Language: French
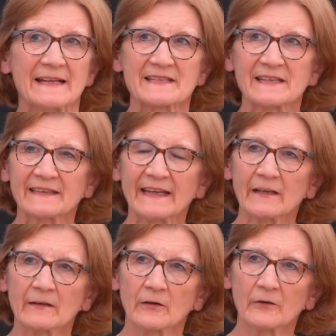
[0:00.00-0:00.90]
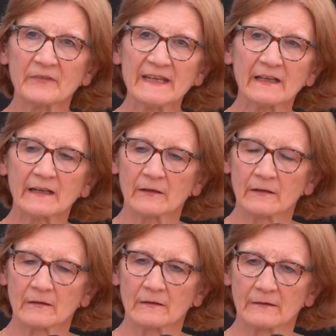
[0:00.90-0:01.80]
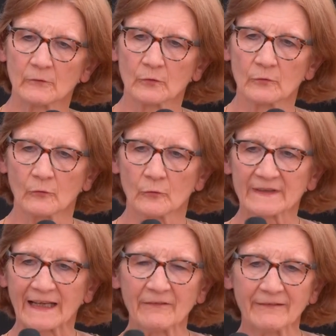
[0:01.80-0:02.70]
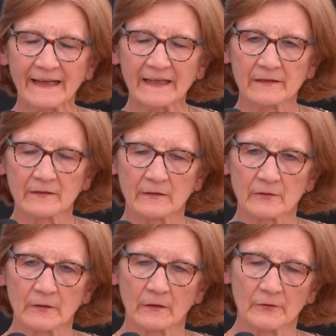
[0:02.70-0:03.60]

c'était revenir euh, au, travail euh,